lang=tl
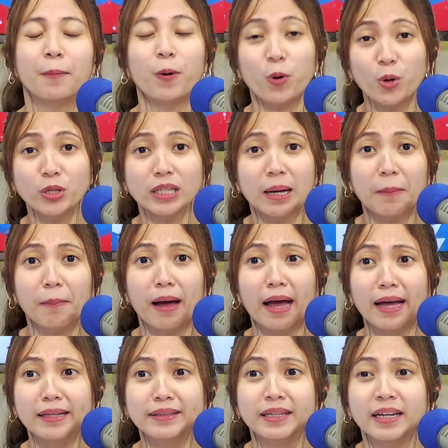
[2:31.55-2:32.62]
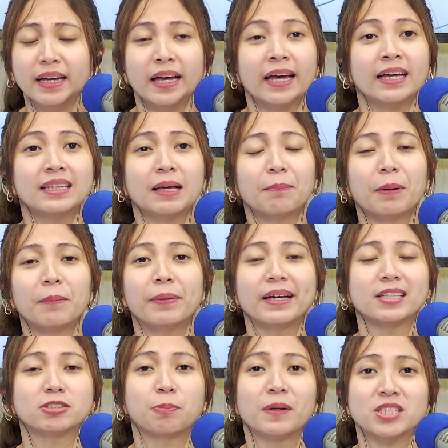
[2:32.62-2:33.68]
Oo naman. Hindi pa ba
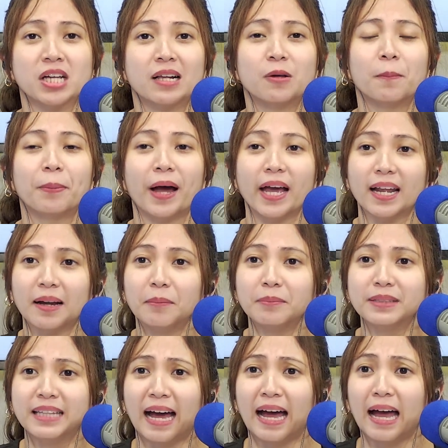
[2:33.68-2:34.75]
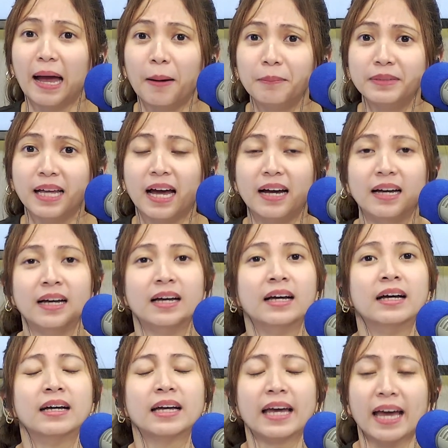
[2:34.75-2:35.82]
special yung pakiramdam ng
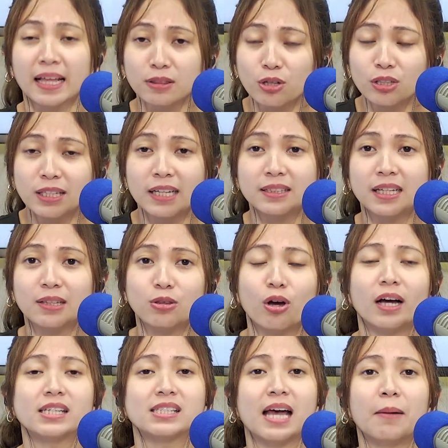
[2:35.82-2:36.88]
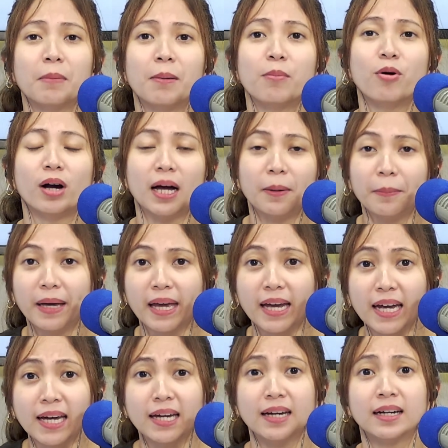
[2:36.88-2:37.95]
eto nandito kasama mo kami?
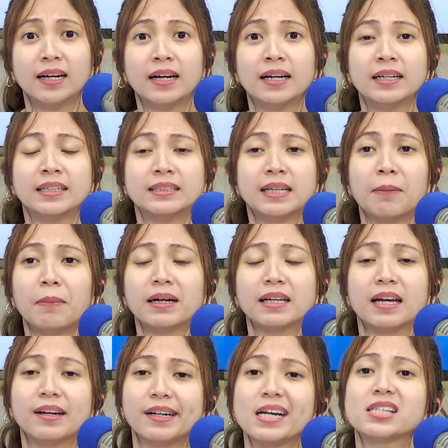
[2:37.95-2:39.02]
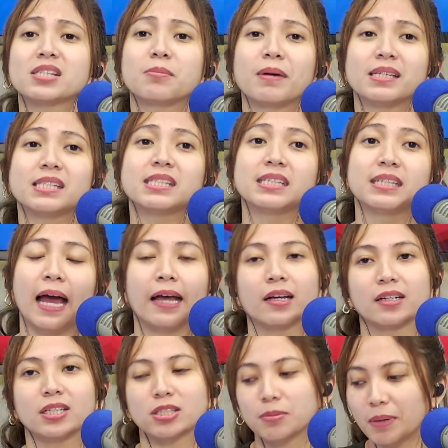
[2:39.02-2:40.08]
na magki-Christmas, ay
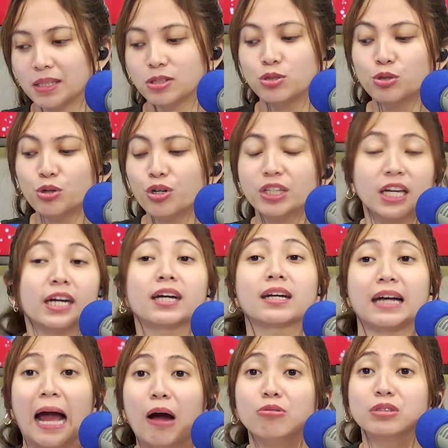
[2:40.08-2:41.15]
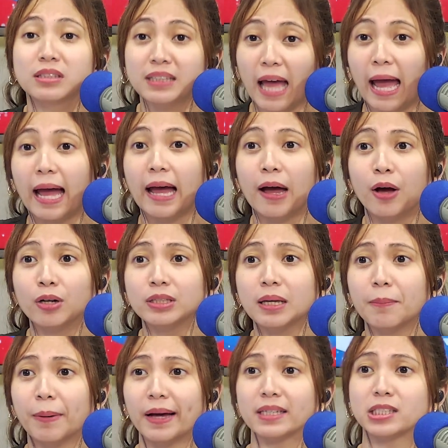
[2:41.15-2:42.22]
Christmas, New Year countdown, 'di
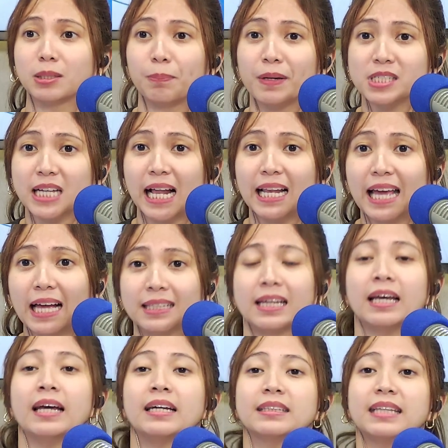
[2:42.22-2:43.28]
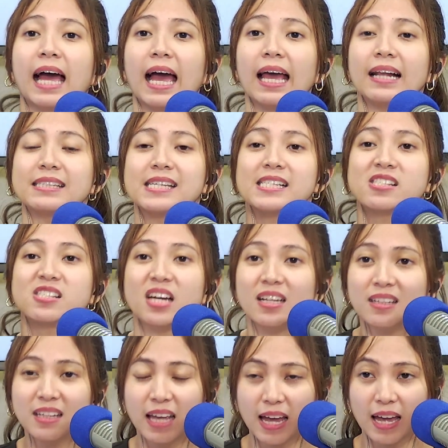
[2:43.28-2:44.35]
ba? Special 'yan dahil sa
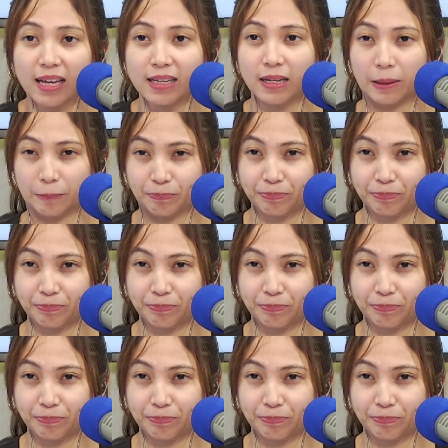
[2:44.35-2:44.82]
Sunday.